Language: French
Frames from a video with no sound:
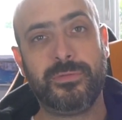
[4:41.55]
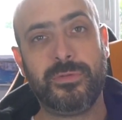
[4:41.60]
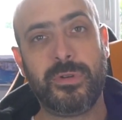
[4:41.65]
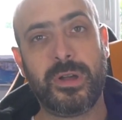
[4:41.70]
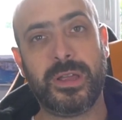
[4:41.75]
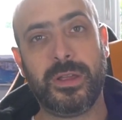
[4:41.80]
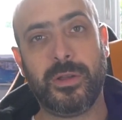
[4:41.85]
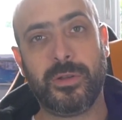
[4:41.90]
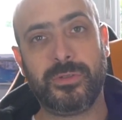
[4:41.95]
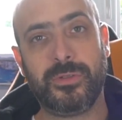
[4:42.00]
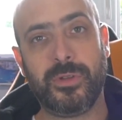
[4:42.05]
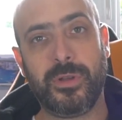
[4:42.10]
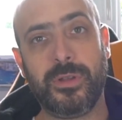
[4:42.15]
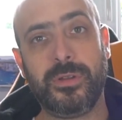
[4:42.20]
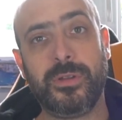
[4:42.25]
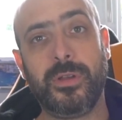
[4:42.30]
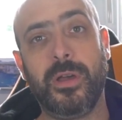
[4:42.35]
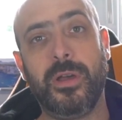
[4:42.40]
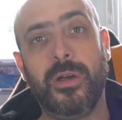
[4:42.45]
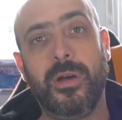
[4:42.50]
voir et
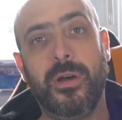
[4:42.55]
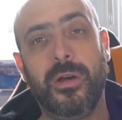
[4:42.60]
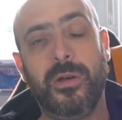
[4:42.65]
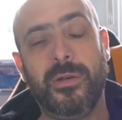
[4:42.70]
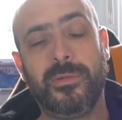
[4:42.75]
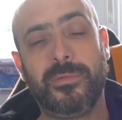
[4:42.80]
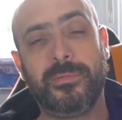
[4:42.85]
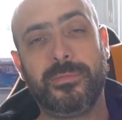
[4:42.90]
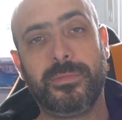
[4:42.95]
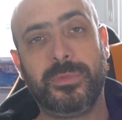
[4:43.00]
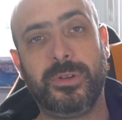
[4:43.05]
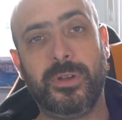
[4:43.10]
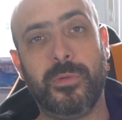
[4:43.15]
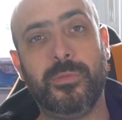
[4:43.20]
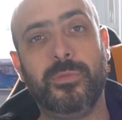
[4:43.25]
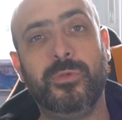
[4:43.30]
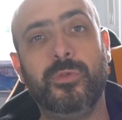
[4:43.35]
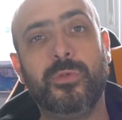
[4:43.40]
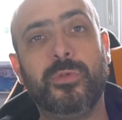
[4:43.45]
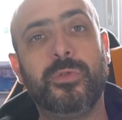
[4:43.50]
entendre
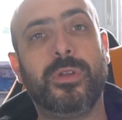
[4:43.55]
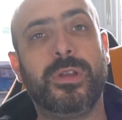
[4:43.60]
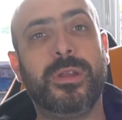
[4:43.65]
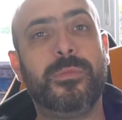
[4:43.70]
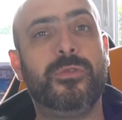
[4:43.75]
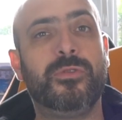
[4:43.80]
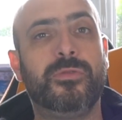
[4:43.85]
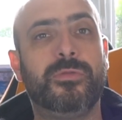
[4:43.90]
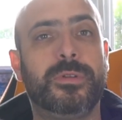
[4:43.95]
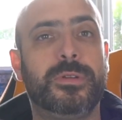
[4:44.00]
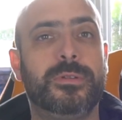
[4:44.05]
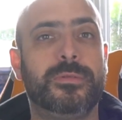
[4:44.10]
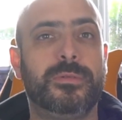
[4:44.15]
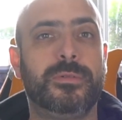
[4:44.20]
comme nous on en a besoin.